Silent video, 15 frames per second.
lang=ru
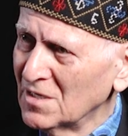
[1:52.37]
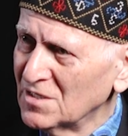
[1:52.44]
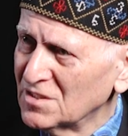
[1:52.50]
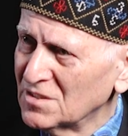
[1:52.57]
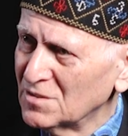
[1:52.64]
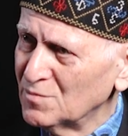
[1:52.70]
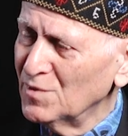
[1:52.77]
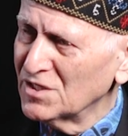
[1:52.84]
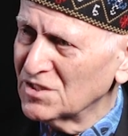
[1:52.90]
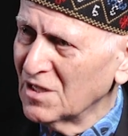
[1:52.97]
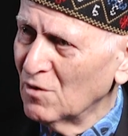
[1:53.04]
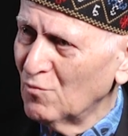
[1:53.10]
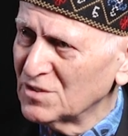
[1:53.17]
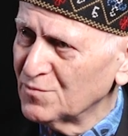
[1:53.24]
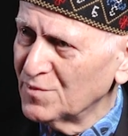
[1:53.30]

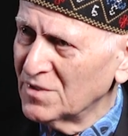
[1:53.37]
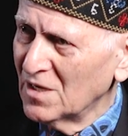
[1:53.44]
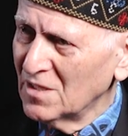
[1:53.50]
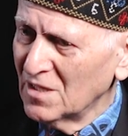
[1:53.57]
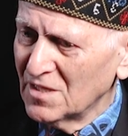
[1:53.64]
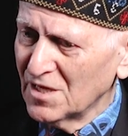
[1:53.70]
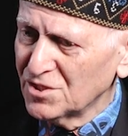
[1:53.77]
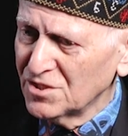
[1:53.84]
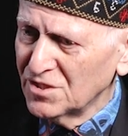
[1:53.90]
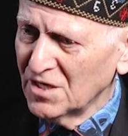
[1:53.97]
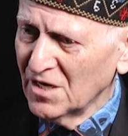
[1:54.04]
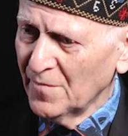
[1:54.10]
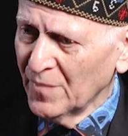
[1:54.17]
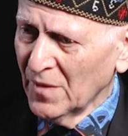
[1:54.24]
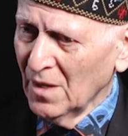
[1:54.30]
смыслом воспитания точнее.